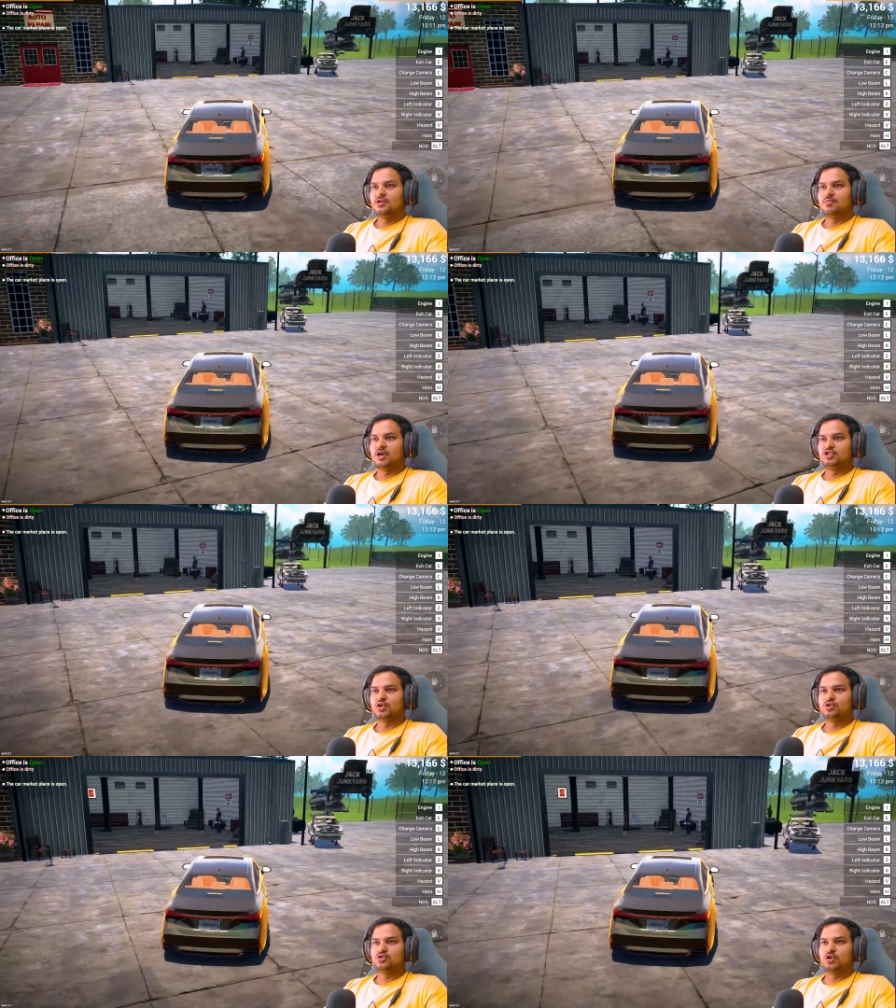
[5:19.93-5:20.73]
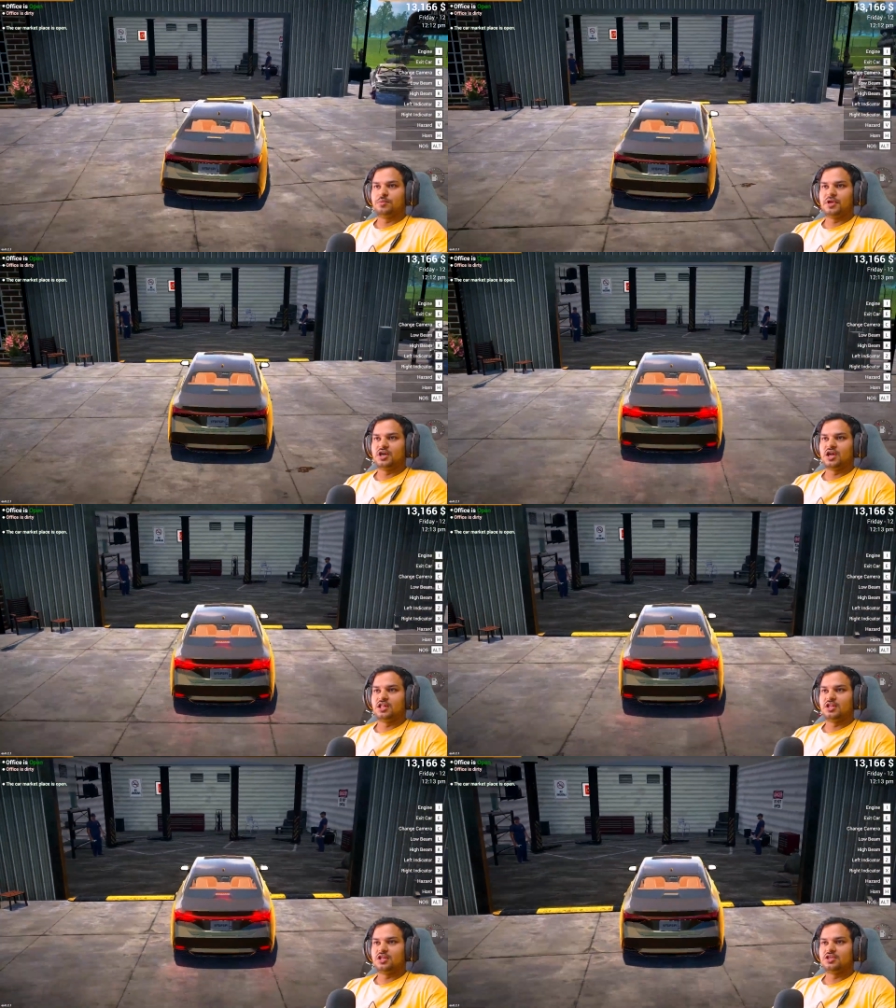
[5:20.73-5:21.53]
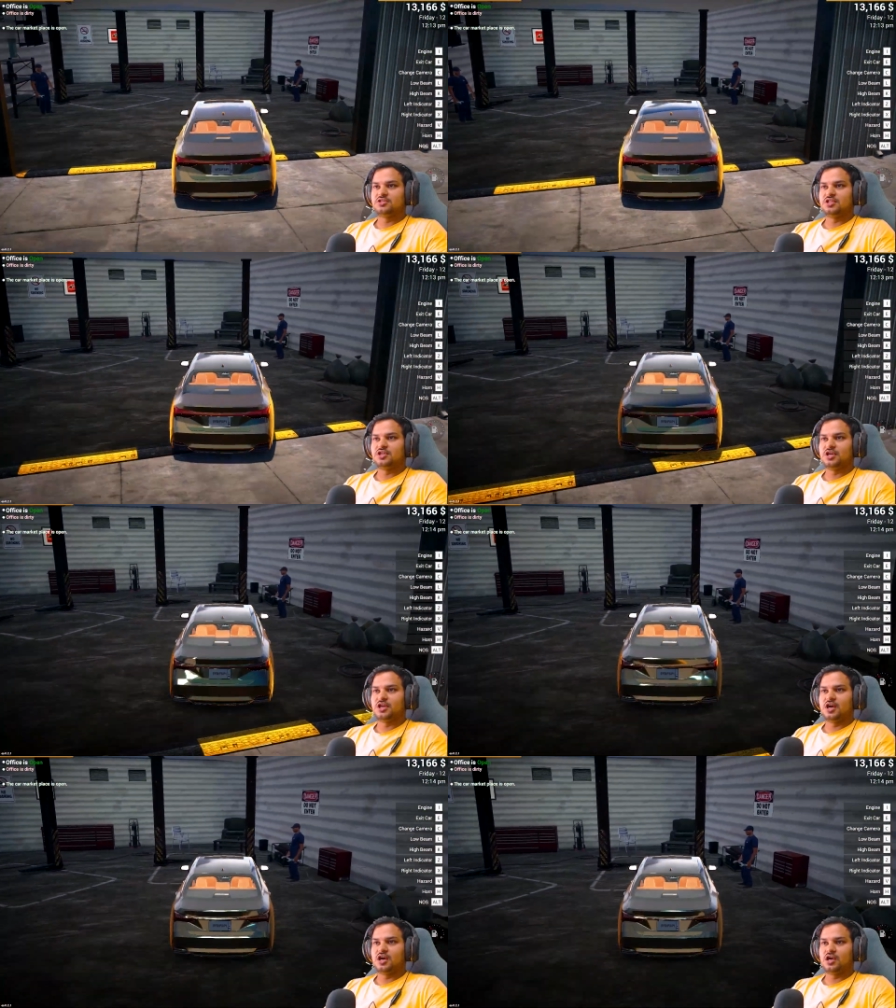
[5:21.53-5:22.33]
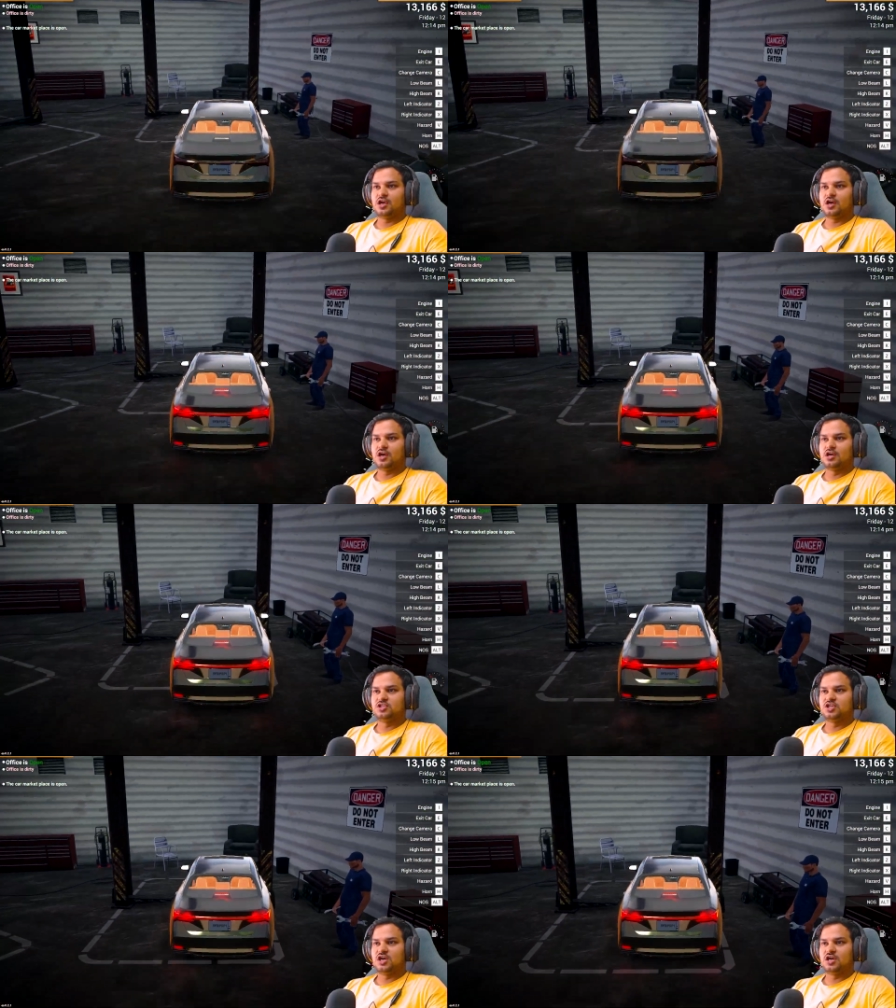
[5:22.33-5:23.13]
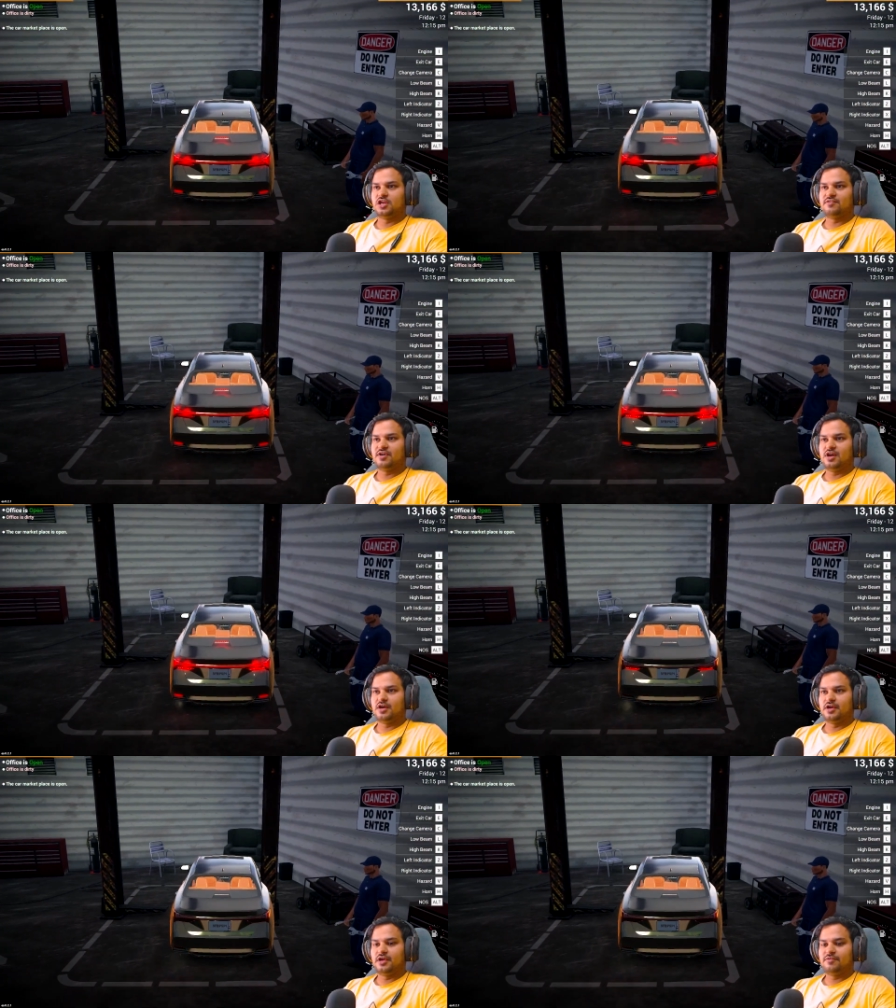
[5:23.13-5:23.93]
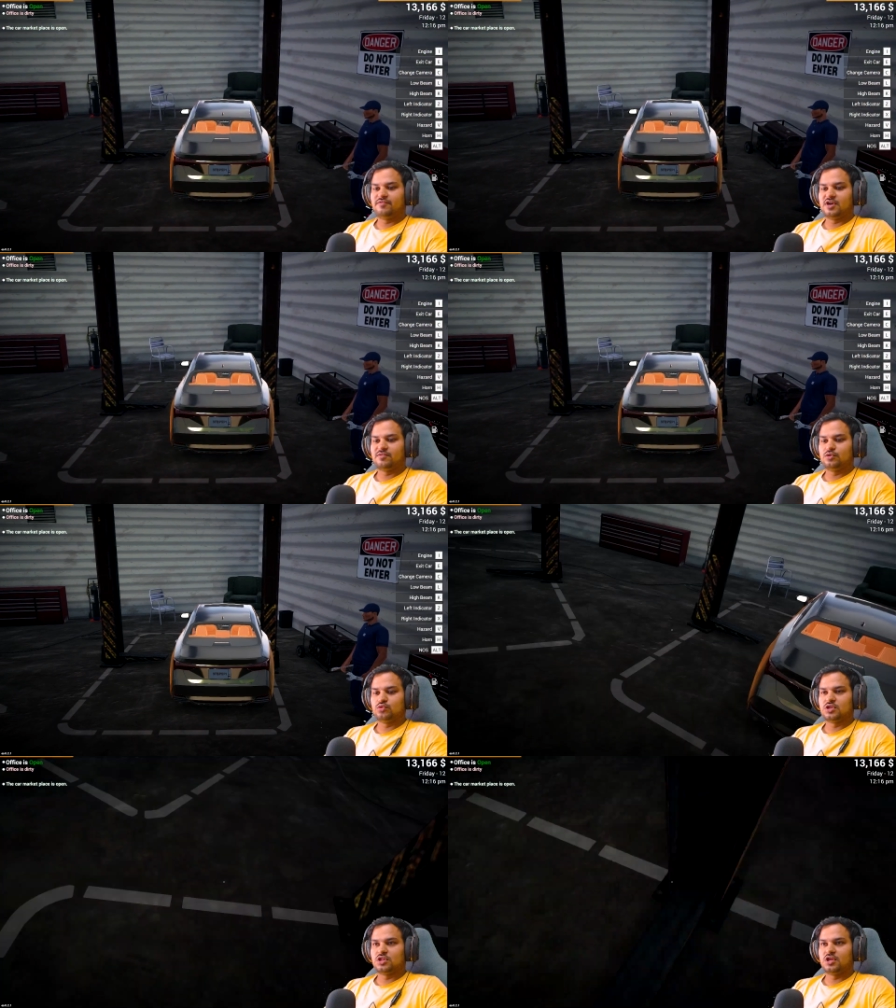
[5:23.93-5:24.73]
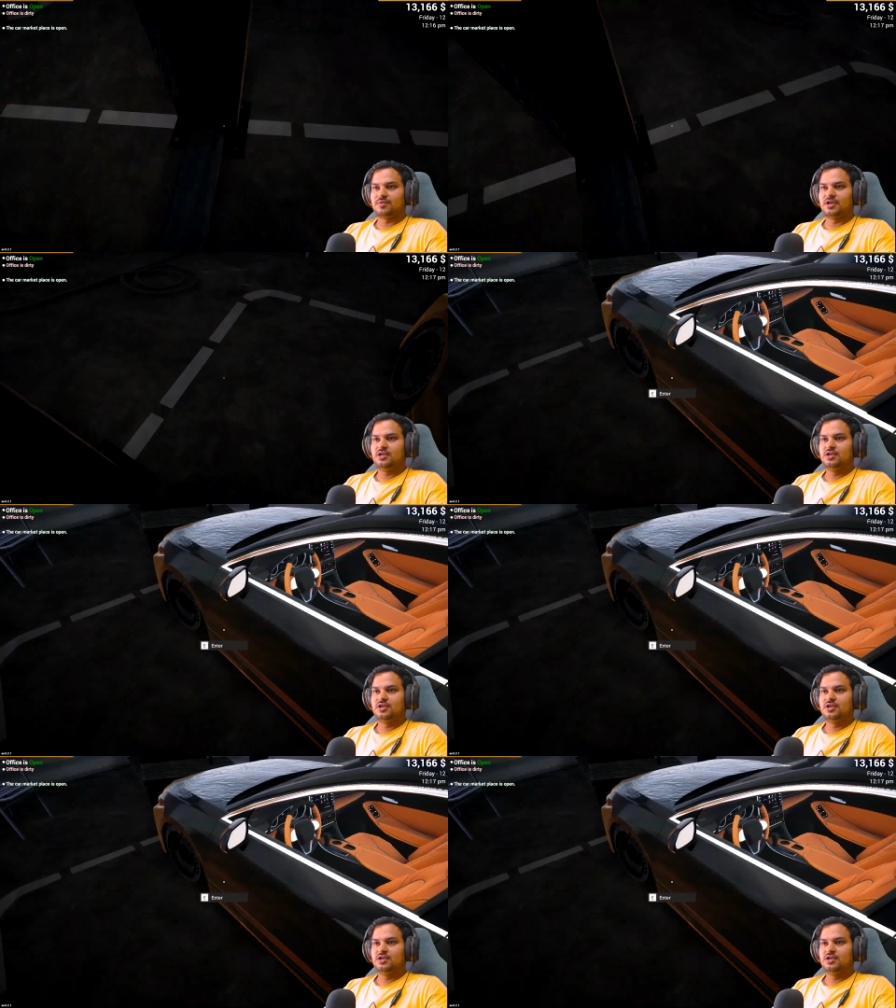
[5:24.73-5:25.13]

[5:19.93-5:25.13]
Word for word: बाकी चलो इसको रिपेयर कराते देखते हैं इसके अंदर क्या क्या खर्चा आने वाला है फटाफट उतरते हैं भाई